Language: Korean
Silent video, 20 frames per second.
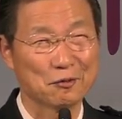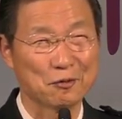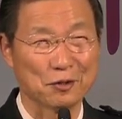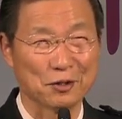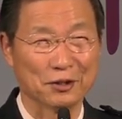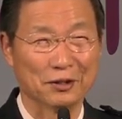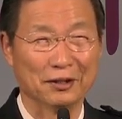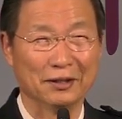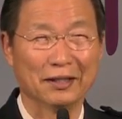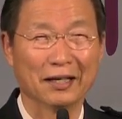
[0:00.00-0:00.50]

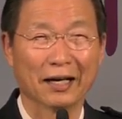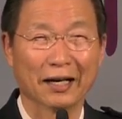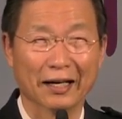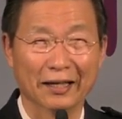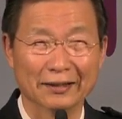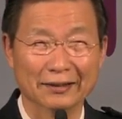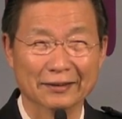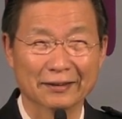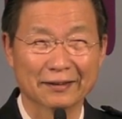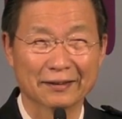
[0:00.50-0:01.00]
우리를
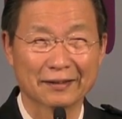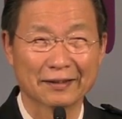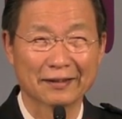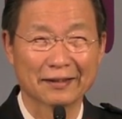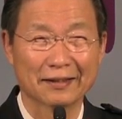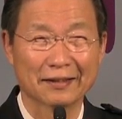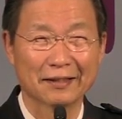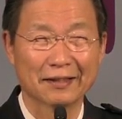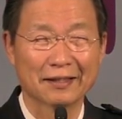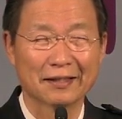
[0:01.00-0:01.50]
향한
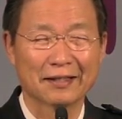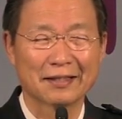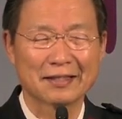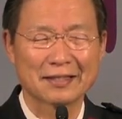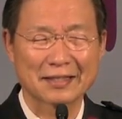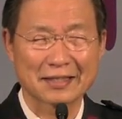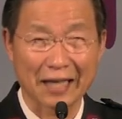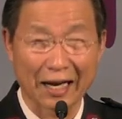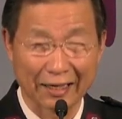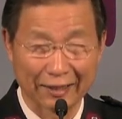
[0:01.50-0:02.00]

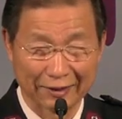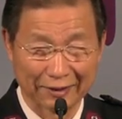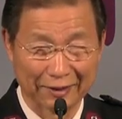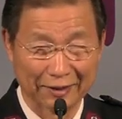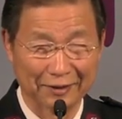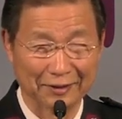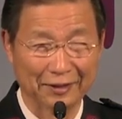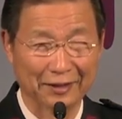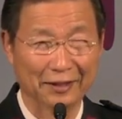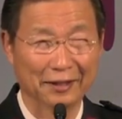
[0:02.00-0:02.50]

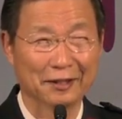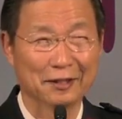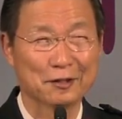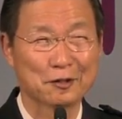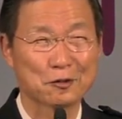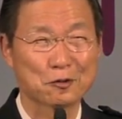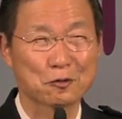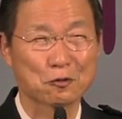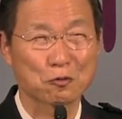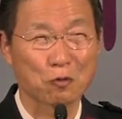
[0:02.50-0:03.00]
장래의
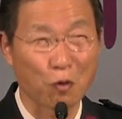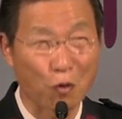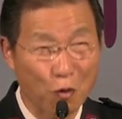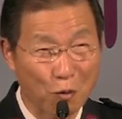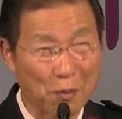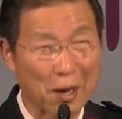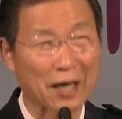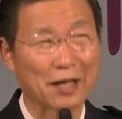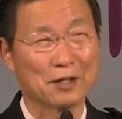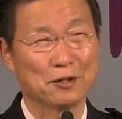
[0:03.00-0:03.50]

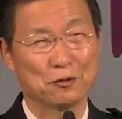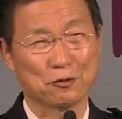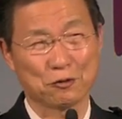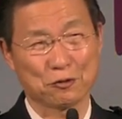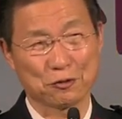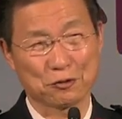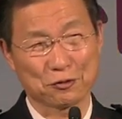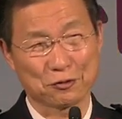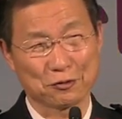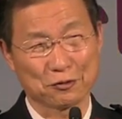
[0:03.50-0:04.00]
소망을
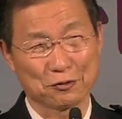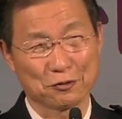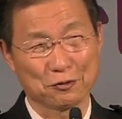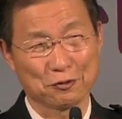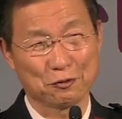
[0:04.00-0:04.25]
주시고